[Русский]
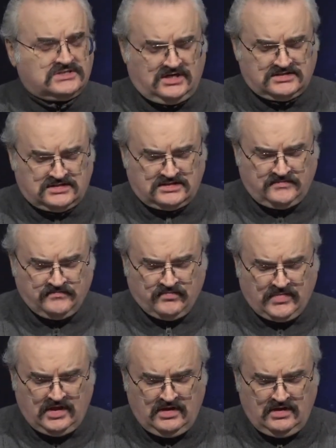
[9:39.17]
сказано
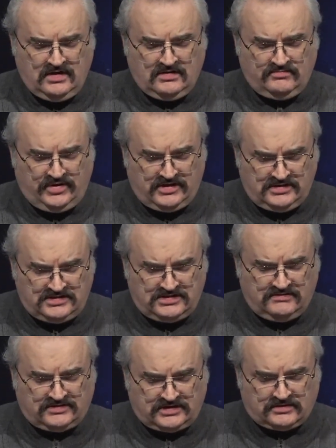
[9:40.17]

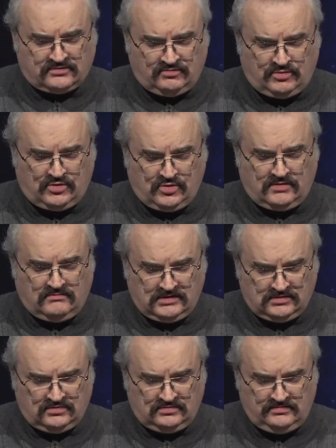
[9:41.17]
«Принеси в жертву Богу
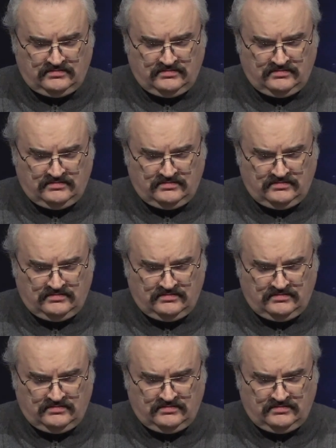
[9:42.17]
хвалу,